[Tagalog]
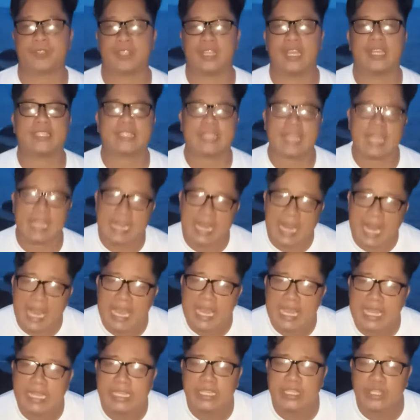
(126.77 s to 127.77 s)
At
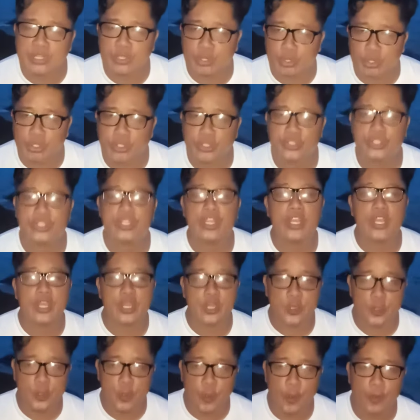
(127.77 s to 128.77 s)
kailangan nandun
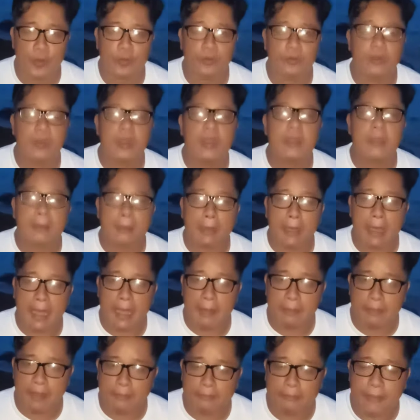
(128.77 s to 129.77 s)
yung
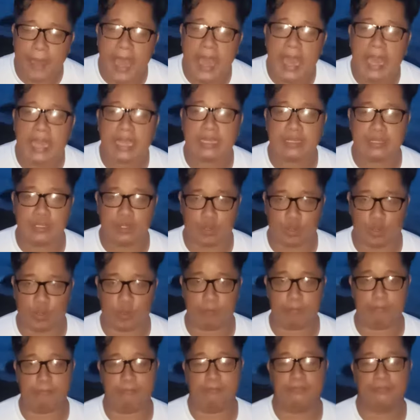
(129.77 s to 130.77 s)
kababaang loob.